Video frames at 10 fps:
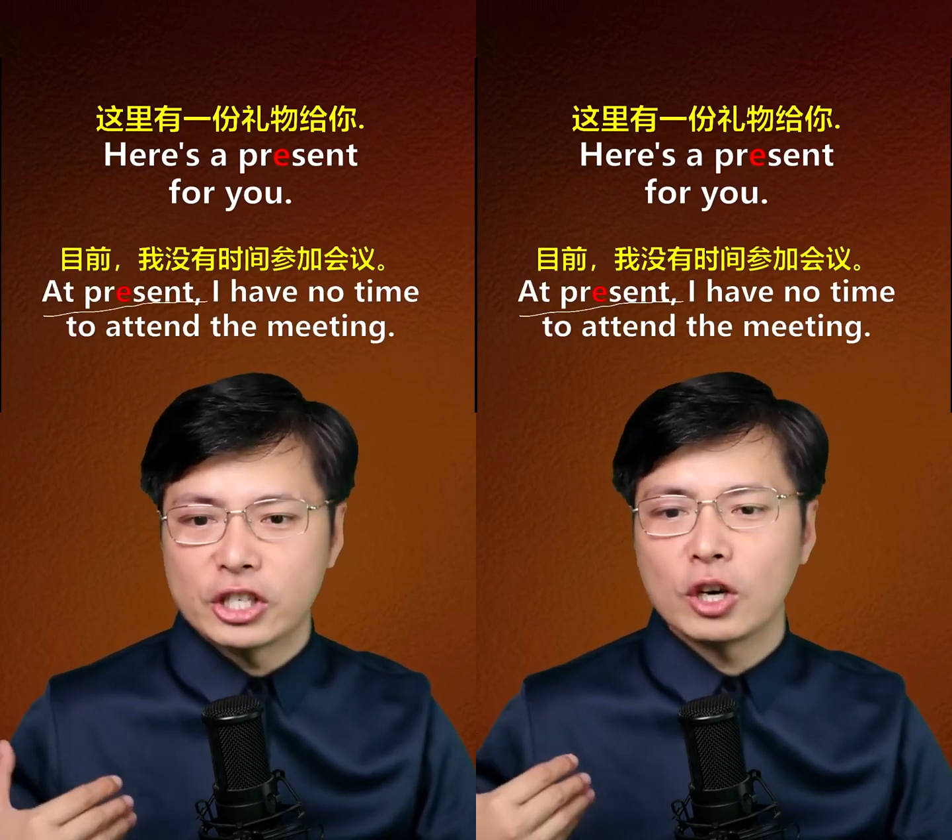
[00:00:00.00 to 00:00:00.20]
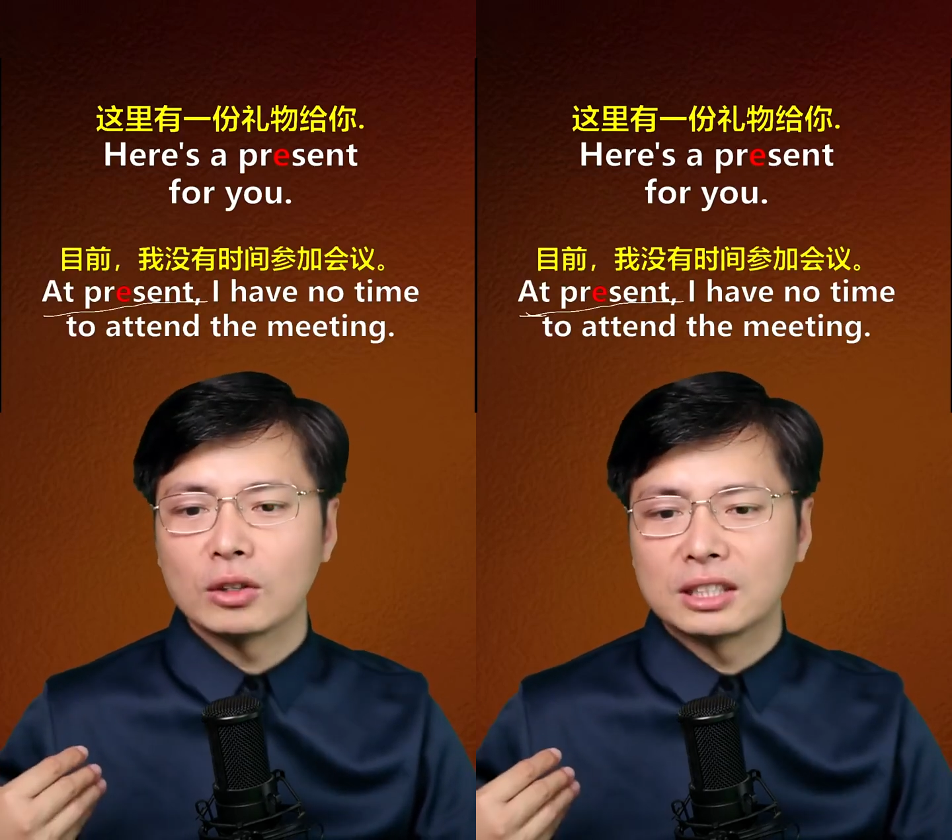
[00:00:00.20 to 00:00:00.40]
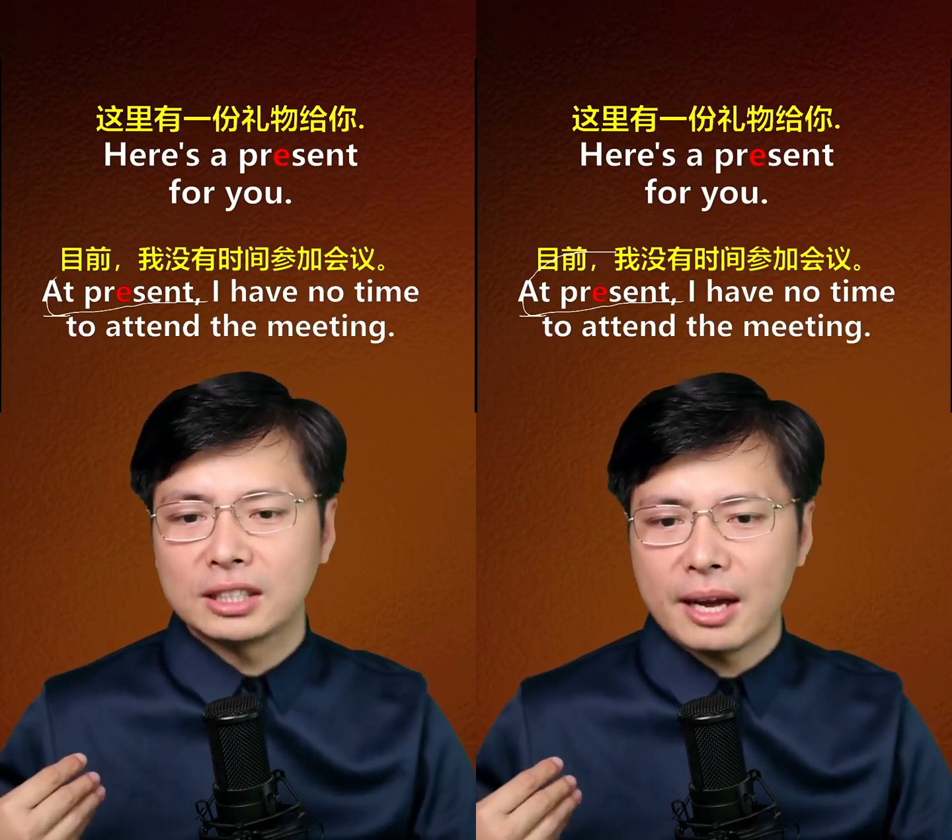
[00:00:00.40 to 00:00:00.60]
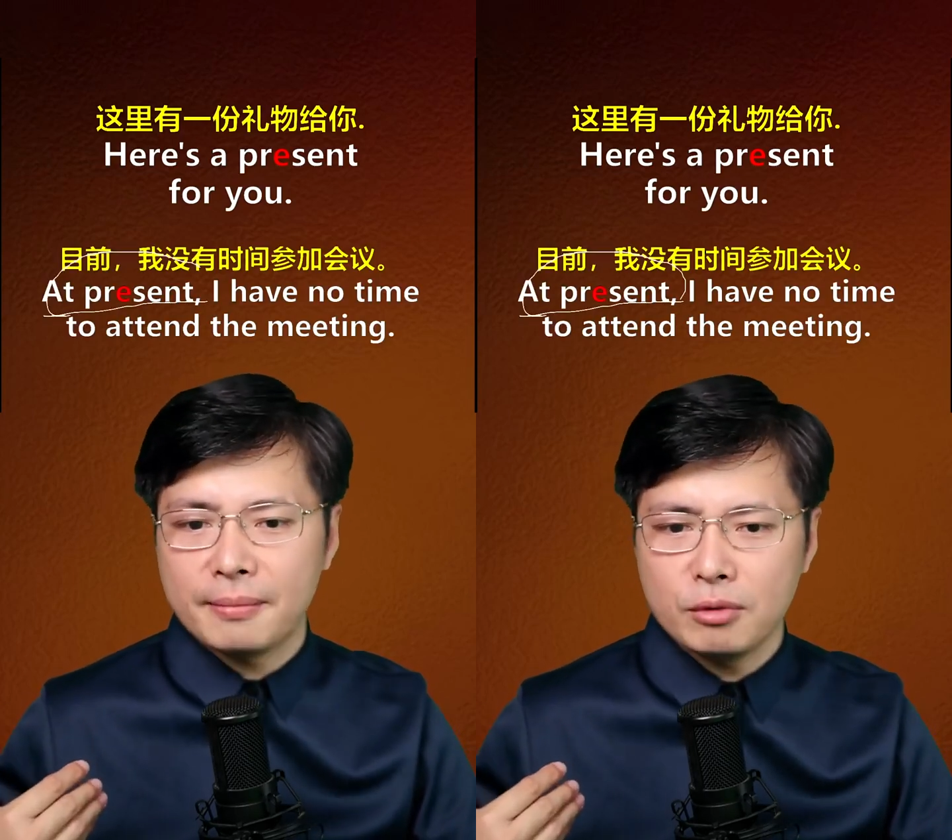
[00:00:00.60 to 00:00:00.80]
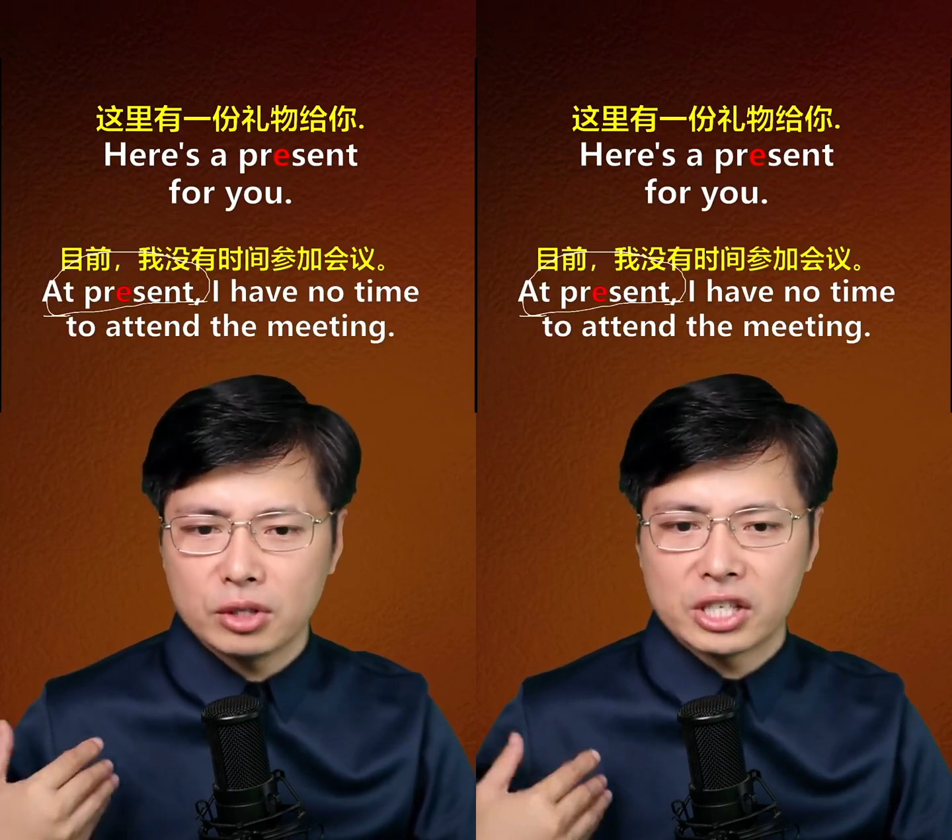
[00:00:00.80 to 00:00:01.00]
叫在
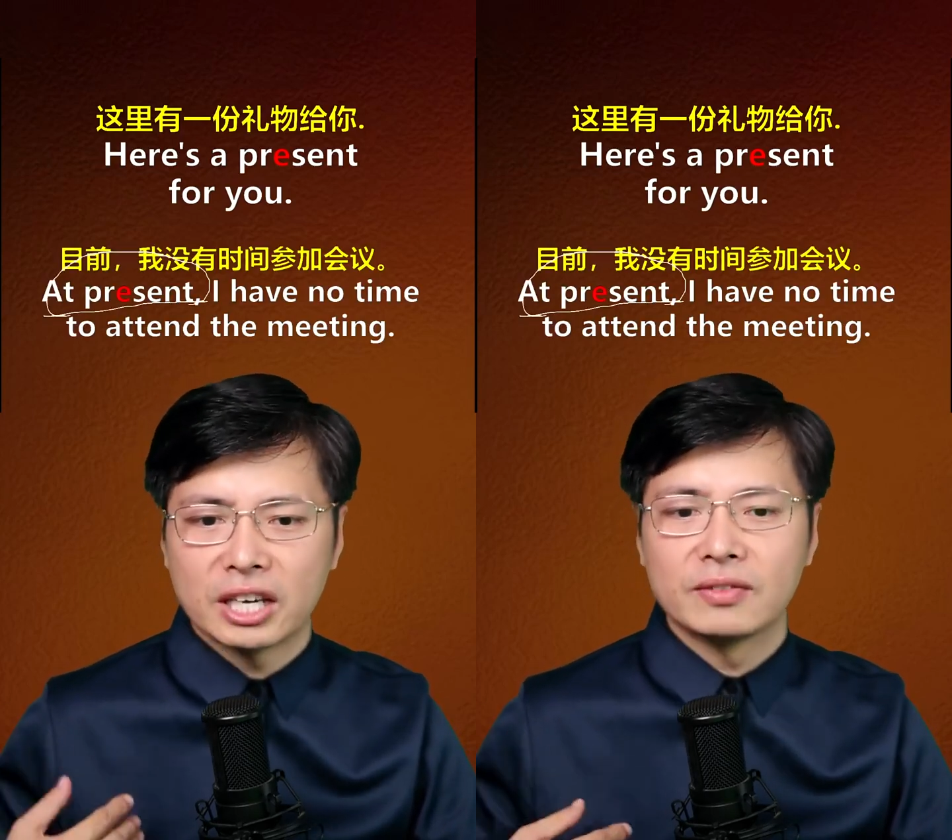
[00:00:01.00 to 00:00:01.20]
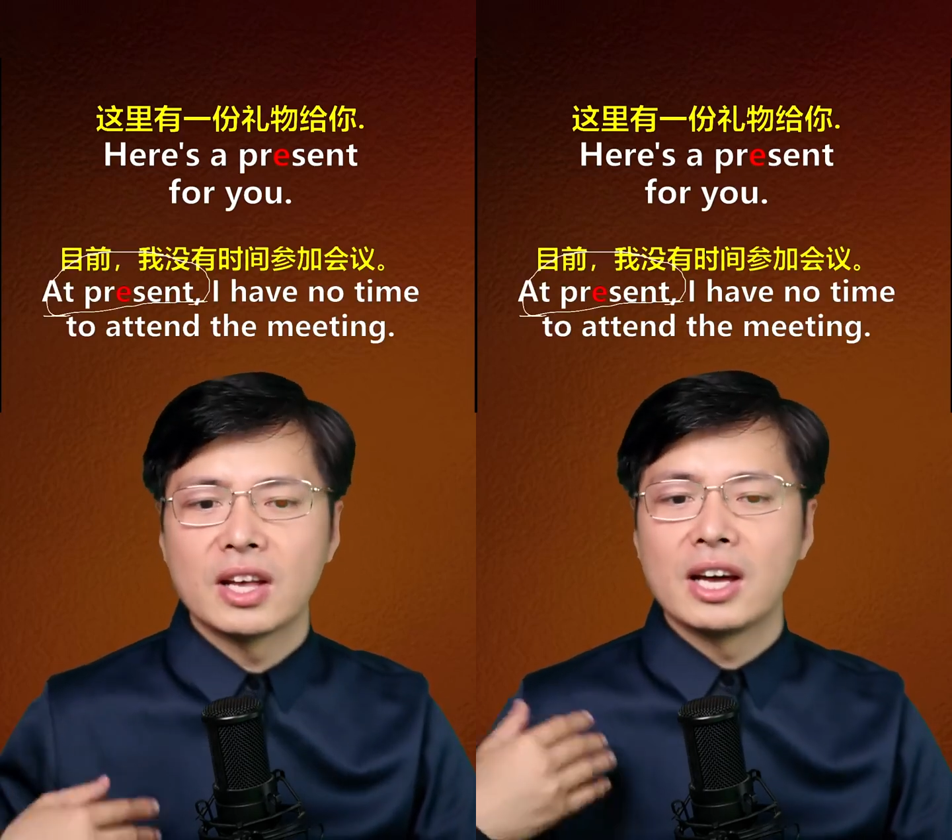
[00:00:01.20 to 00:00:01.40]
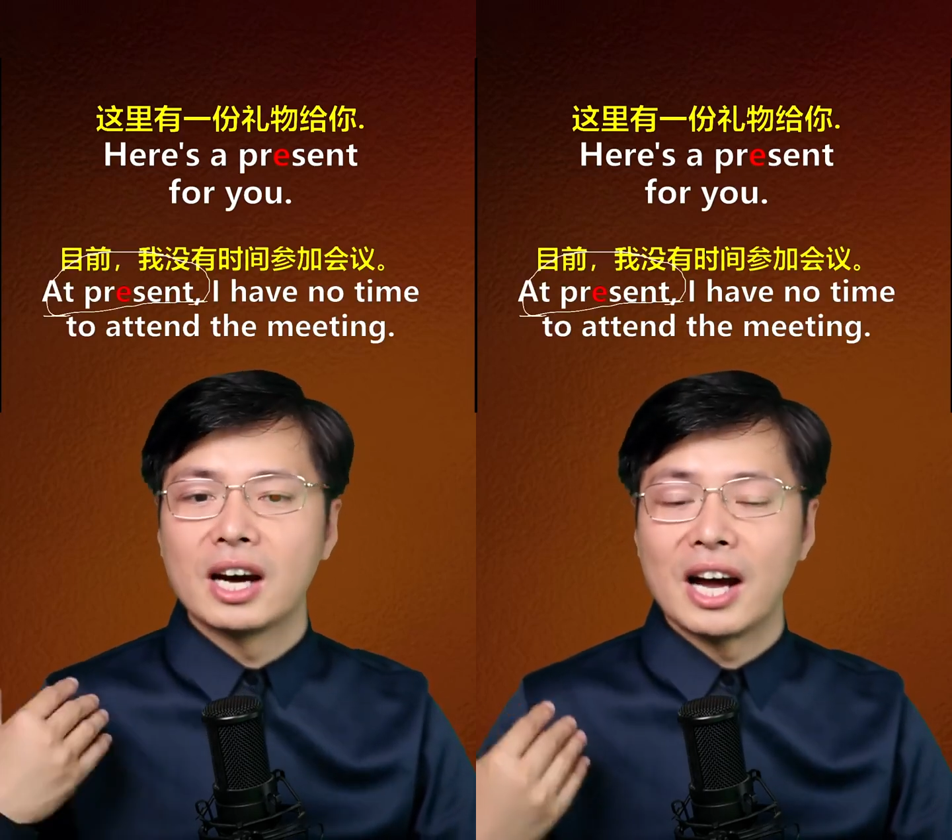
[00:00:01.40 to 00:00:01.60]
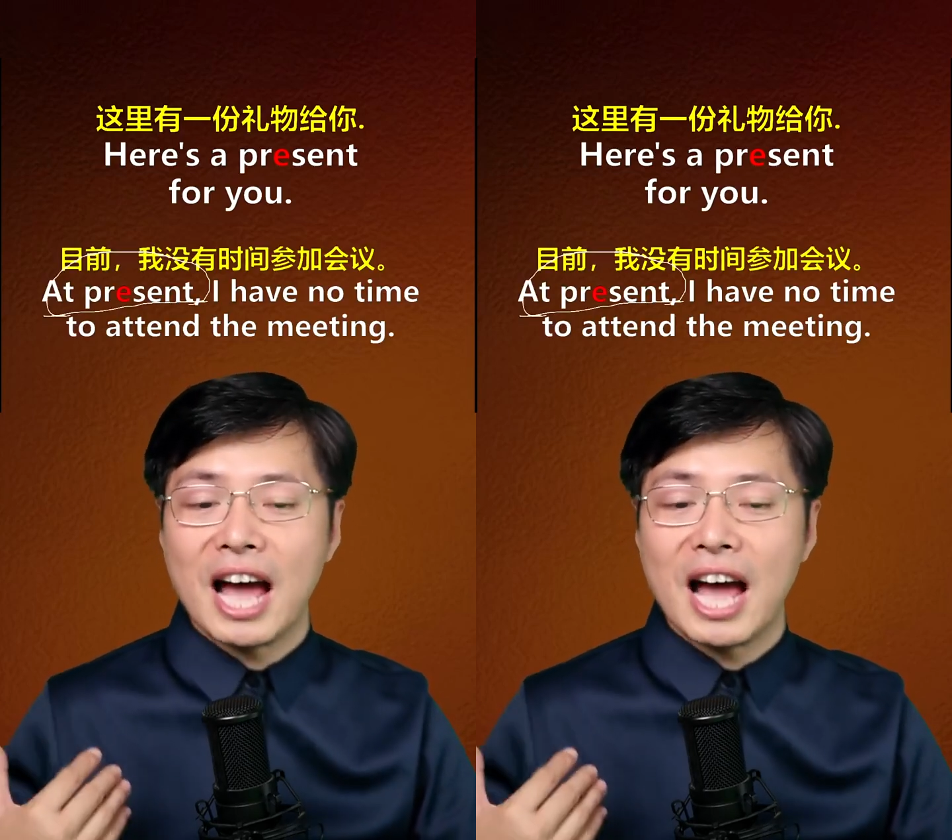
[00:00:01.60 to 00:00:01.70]
目前，I